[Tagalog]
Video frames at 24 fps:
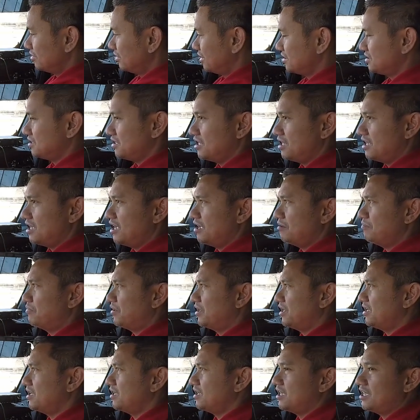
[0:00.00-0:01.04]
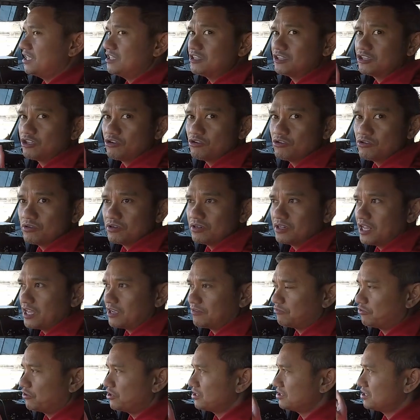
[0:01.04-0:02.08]
Kasi every hinto,
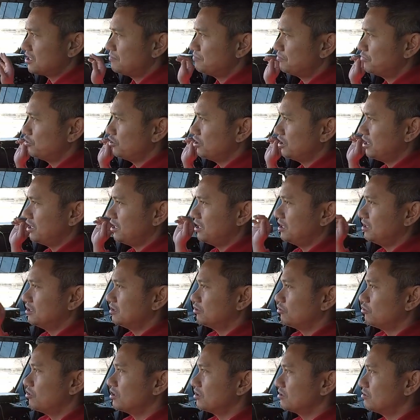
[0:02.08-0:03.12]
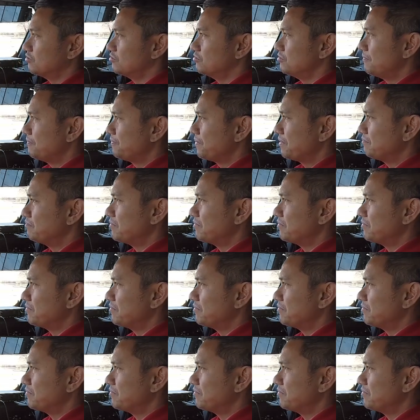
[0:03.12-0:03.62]
like for example, hihinto ako,